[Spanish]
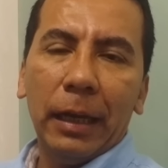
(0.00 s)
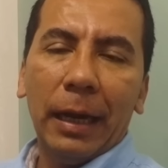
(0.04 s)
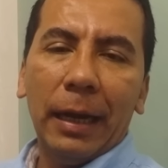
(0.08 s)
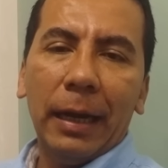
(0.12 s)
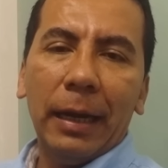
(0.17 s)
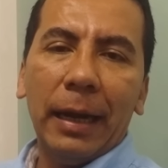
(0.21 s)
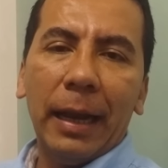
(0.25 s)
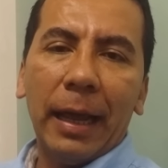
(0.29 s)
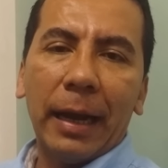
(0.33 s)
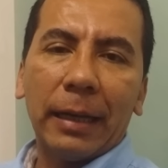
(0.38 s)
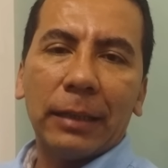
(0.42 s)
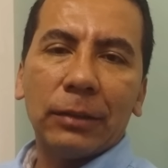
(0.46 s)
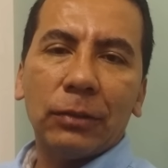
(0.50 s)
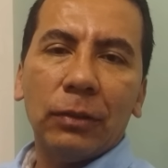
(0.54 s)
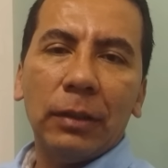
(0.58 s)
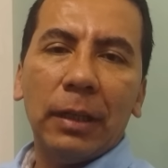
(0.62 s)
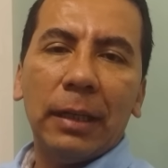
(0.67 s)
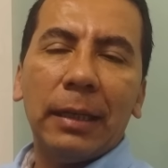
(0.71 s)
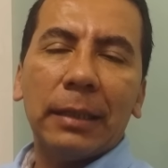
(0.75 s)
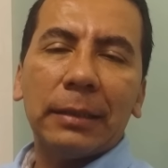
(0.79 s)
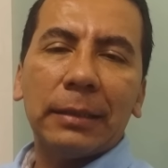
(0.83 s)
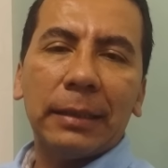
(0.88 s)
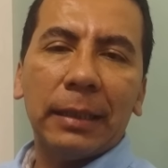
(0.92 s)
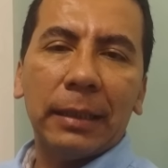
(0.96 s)
Las razones
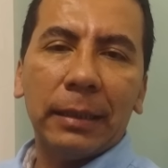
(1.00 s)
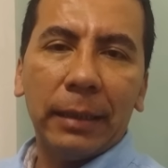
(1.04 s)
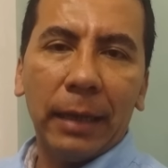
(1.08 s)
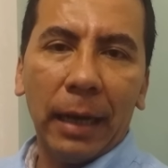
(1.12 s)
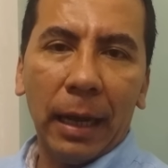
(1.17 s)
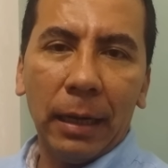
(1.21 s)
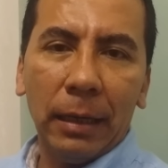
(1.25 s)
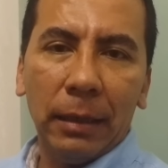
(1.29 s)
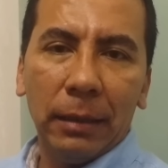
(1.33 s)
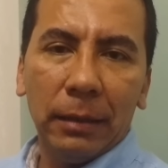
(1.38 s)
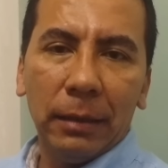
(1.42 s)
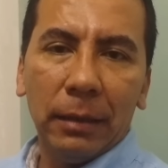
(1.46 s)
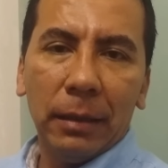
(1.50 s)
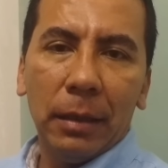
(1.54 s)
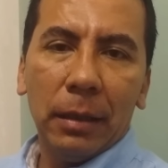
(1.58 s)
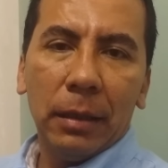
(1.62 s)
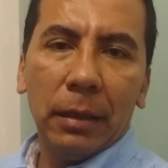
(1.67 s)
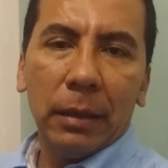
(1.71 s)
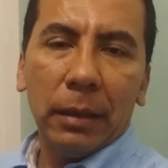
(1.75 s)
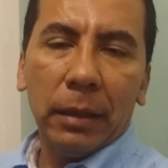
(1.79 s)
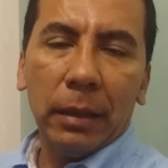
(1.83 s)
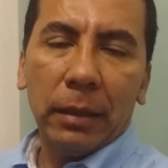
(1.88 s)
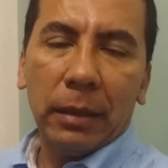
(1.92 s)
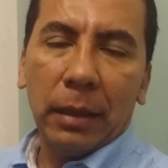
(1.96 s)
las tendrán
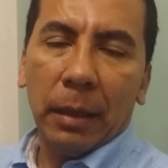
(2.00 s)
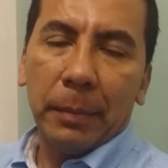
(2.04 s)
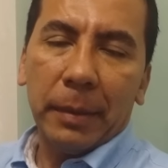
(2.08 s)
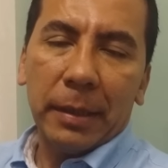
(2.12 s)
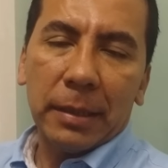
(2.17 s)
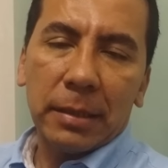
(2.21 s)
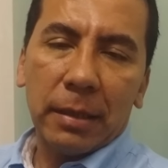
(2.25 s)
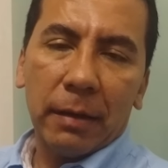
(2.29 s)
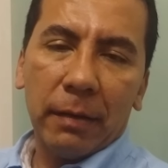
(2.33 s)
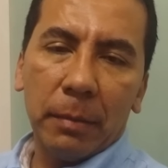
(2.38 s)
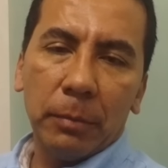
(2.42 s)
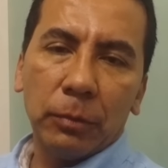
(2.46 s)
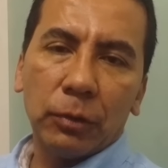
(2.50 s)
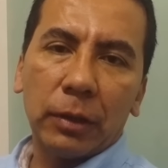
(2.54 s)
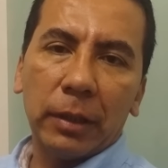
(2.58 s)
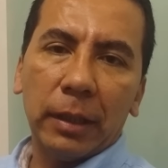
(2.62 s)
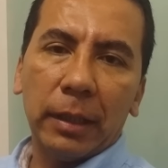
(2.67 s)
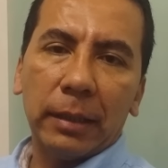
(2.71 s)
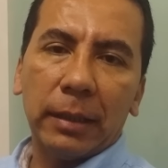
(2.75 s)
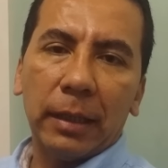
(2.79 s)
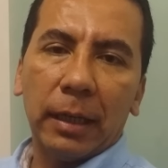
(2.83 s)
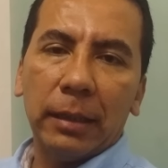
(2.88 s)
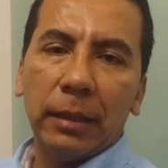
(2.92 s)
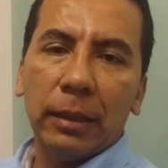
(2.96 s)
y también sabemos que
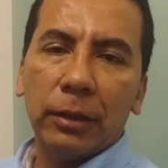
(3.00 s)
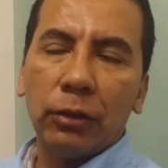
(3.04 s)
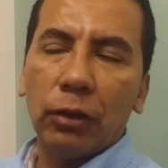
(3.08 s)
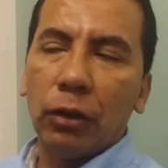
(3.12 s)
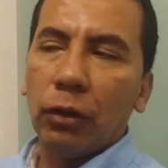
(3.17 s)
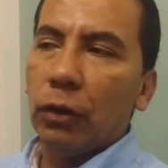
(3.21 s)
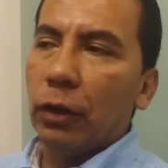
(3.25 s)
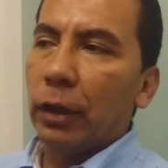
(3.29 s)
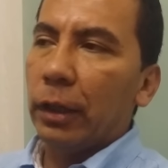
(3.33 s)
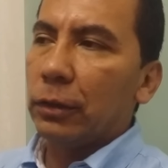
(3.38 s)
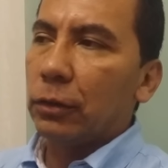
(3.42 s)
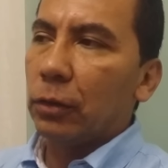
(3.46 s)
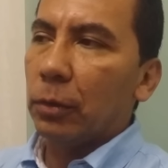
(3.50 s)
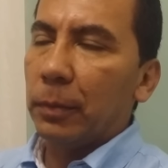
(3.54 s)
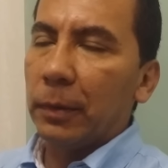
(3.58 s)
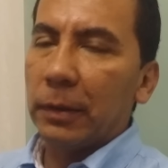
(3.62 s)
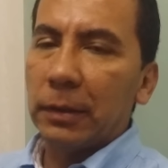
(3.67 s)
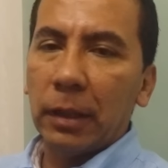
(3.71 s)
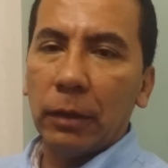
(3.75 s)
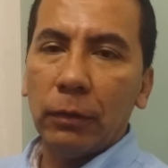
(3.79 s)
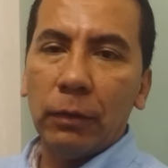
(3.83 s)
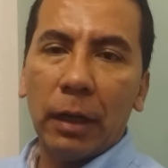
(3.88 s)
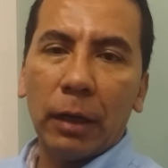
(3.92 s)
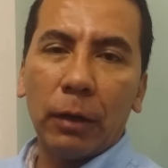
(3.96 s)
detrás de todo esto pues
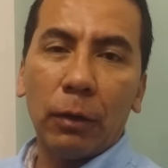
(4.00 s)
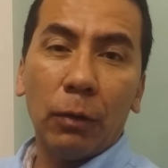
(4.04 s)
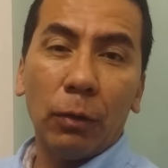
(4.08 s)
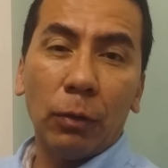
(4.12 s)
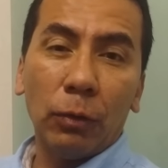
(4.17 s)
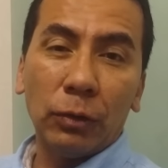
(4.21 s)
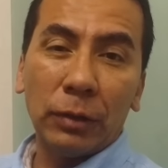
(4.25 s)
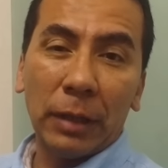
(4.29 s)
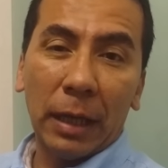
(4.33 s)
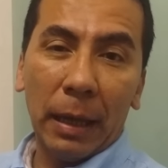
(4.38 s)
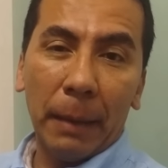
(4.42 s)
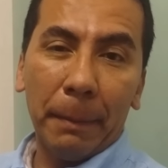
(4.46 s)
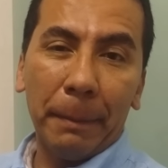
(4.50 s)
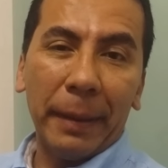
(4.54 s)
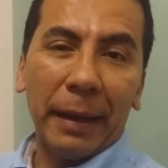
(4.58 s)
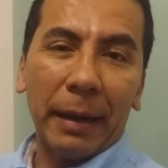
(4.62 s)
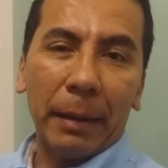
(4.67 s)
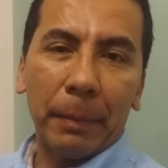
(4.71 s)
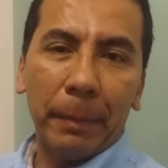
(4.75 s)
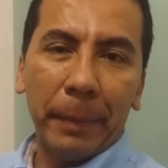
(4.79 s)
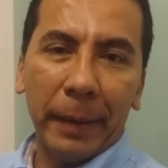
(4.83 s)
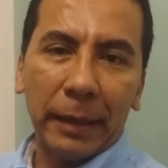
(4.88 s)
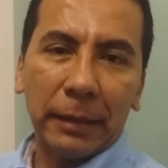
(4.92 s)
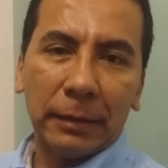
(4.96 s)
hay una cruzada
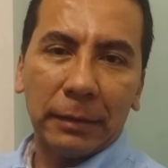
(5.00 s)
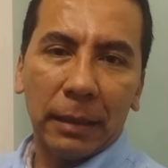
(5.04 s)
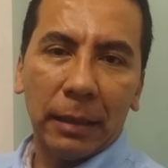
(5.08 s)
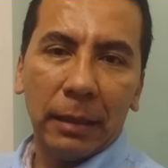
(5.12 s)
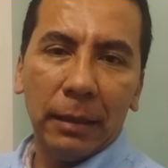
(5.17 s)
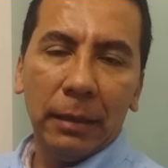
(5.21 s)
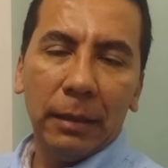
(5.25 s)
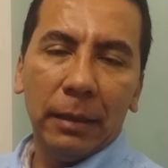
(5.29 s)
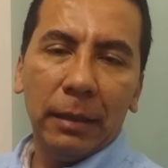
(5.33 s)
perversa